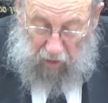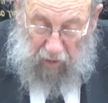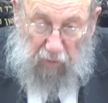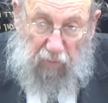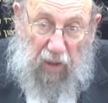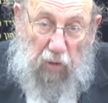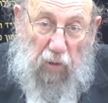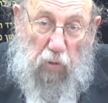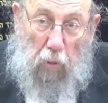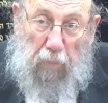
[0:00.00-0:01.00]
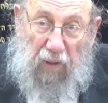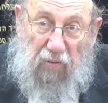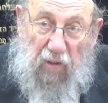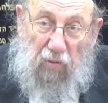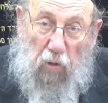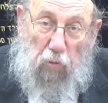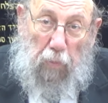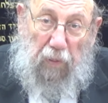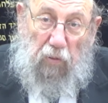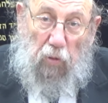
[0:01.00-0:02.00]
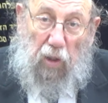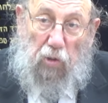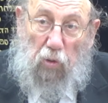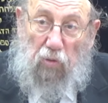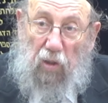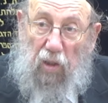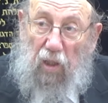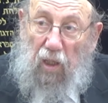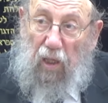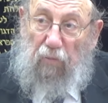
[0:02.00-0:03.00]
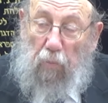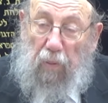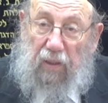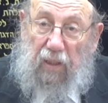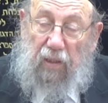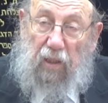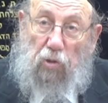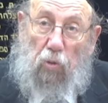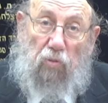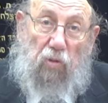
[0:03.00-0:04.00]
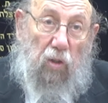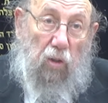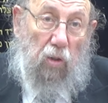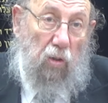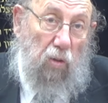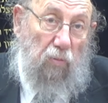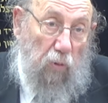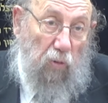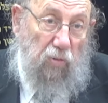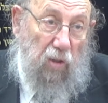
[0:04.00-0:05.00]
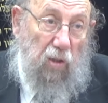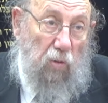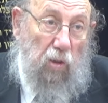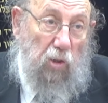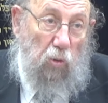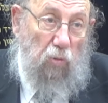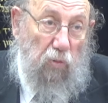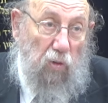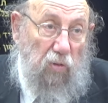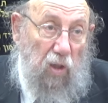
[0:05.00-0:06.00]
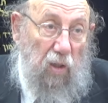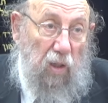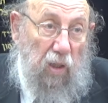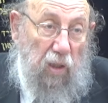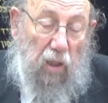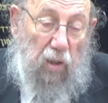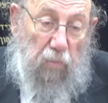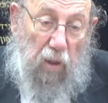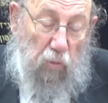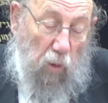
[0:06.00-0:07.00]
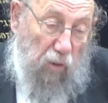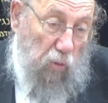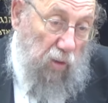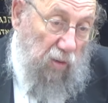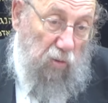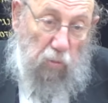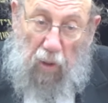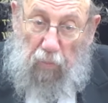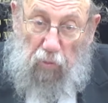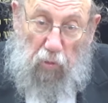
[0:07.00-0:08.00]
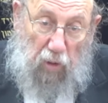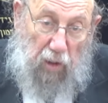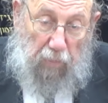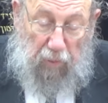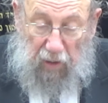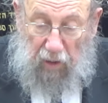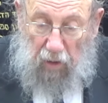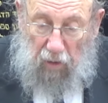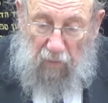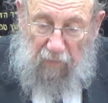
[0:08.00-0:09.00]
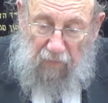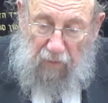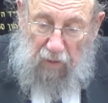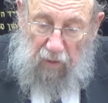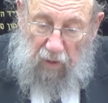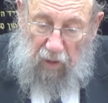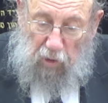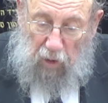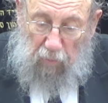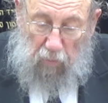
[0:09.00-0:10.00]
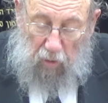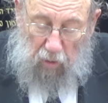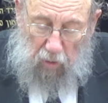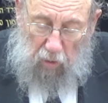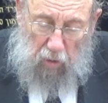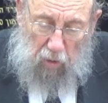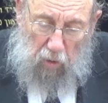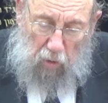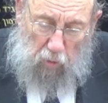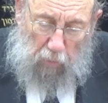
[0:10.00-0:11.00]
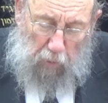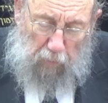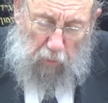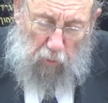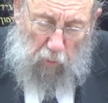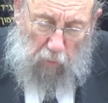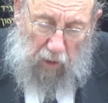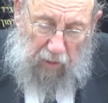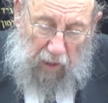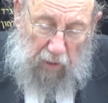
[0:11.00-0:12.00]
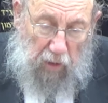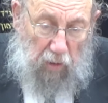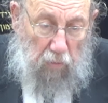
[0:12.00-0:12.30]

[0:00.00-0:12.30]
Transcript: la tefila doit être toujours précise quand tu pries sur quelque chose. Il ne faut pas dire des choses euh, fausses. Si c'est dit des choses fausses, on nous raconte des histoires. Un monsieur qui a prié, Hachem, euh, j'en peux plus d'au moins un âne.